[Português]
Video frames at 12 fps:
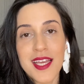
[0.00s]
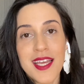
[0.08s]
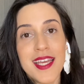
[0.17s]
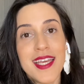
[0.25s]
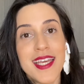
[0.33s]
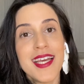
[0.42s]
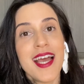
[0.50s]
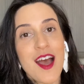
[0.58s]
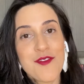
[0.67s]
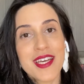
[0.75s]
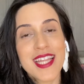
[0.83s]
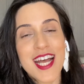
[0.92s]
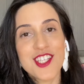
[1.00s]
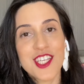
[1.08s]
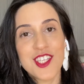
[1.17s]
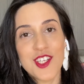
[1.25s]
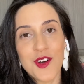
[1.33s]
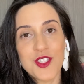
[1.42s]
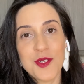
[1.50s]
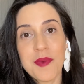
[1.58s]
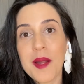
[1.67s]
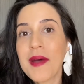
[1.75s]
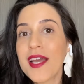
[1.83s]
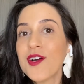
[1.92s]
E a verdade é que hoje,
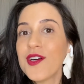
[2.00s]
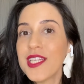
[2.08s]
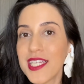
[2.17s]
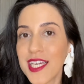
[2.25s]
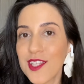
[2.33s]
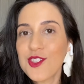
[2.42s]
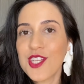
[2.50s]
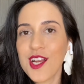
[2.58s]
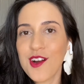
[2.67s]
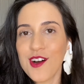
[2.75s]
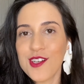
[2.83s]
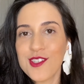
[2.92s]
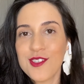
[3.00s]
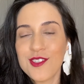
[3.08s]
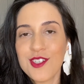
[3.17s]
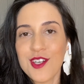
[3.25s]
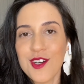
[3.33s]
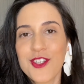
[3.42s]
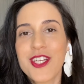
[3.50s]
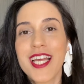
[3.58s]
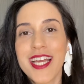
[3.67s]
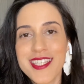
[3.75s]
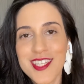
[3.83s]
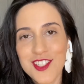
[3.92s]
para a maioria dos negócios, os
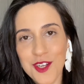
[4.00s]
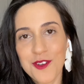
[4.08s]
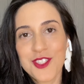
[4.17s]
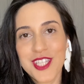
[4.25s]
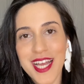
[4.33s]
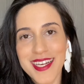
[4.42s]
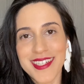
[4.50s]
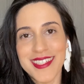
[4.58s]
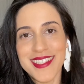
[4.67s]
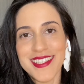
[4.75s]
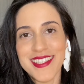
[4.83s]
clientes estão no Instagram.